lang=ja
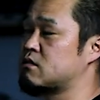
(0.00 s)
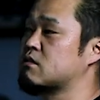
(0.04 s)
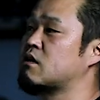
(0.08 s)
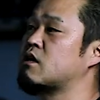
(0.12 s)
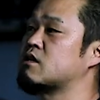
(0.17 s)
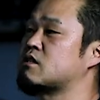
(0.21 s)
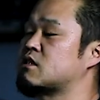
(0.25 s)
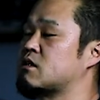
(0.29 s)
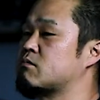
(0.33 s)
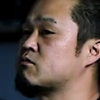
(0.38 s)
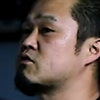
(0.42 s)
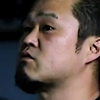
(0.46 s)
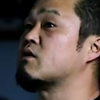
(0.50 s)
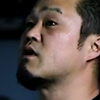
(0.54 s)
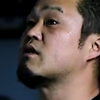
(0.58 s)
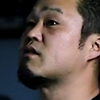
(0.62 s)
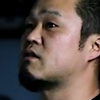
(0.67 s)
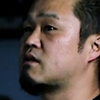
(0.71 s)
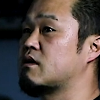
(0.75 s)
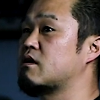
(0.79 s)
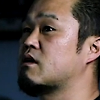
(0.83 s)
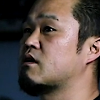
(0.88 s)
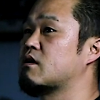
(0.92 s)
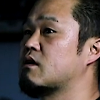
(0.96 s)
カスタムショーやっ
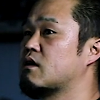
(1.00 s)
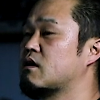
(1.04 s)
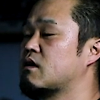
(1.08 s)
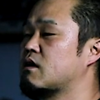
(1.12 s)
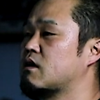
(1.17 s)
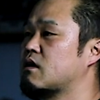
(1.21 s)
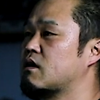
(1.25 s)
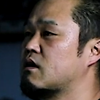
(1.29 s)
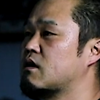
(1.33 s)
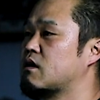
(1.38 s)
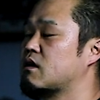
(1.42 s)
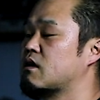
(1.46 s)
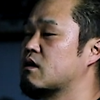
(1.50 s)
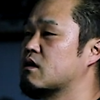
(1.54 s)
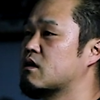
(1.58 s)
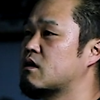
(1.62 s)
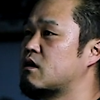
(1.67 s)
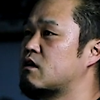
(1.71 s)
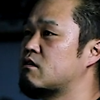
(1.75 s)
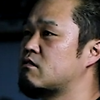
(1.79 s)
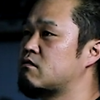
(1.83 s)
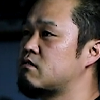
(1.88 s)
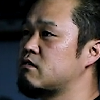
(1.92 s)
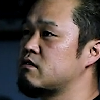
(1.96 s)
て、はい、
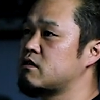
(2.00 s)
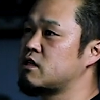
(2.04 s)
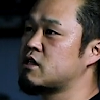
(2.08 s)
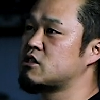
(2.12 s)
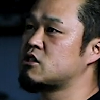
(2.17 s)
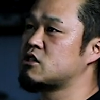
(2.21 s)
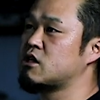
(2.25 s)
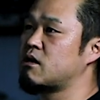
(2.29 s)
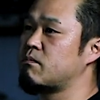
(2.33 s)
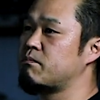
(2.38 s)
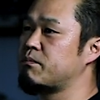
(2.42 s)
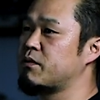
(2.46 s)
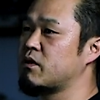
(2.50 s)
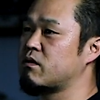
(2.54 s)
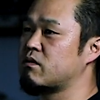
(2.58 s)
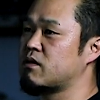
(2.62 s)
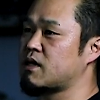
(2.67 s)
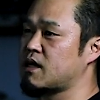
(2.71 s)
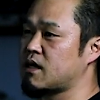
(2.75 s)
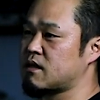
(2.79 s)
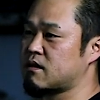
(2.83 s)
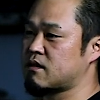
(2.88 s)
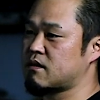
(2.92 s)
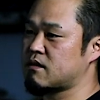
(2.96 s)
カリフォルニアチャンピオン
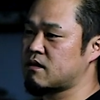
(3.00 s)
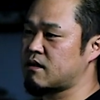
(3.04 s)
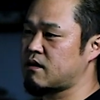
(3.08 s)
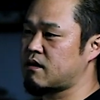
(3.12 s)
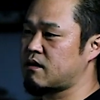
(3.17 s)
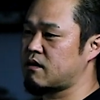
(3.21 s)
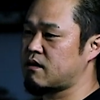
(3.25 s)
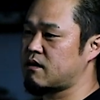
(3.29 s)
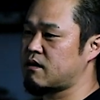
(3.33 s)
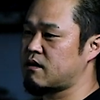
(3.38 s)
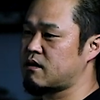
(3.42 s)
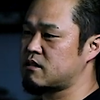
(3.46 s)
になって